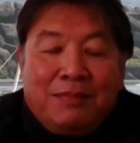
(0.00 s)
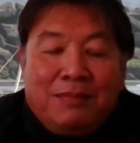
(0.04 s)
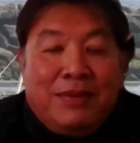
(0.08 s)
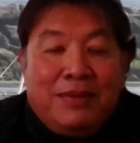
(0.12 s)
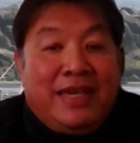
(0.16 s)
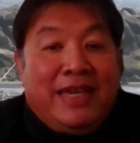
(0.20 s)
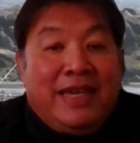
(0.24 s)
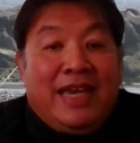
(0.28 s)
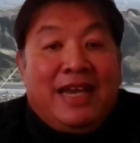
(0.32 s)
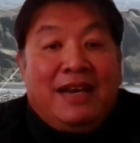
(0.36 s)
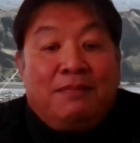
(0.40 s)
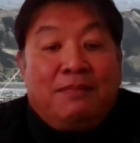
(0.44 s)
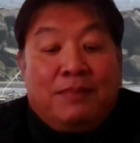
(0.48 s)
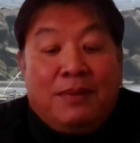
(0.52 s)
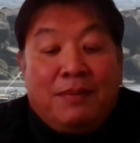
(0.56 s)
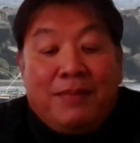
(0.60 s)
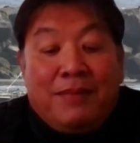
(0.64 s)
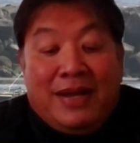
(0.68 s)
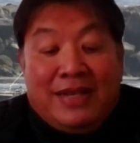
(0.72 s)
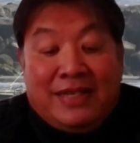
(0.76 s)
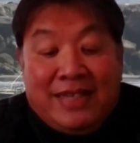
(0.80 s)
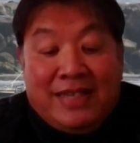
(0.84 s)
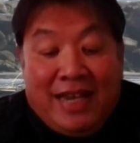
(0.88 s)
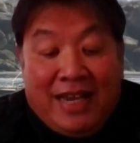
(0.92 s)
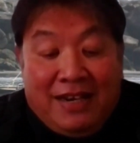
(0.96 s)
Demikian
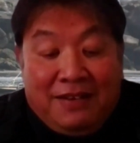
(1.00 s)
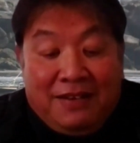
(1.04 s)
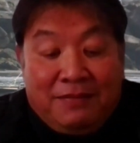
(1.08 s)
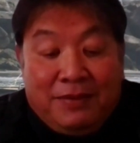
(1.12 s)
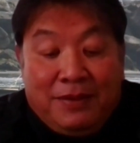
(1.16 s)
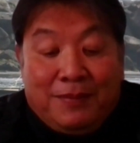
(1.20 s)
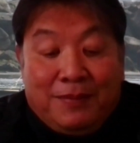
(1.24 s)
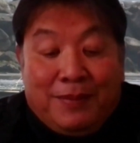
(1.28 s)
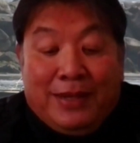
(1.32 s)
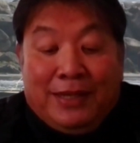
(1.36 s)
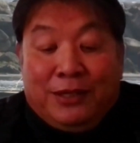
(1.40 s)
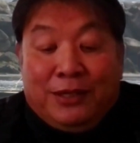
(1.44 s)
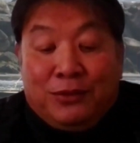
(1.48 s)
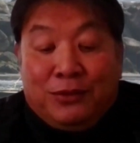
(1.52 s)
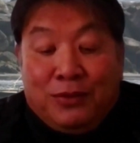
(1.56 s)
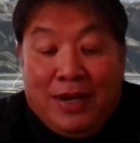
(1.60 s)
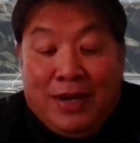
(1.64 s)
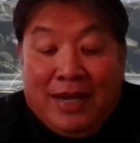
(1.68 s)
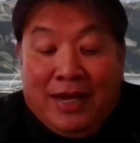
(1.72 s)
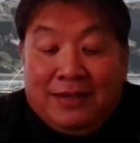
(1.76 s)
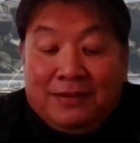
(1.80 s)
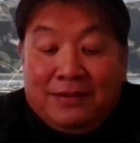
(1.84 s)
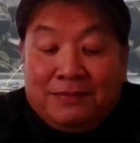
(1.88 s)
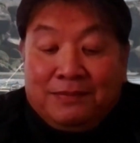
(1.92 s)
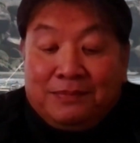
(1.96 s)
pembacaan firman
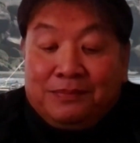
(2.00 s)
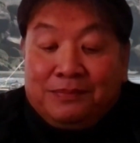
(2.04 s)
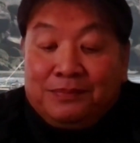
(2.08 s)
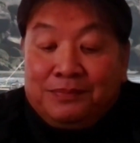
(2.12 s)
Tuhan.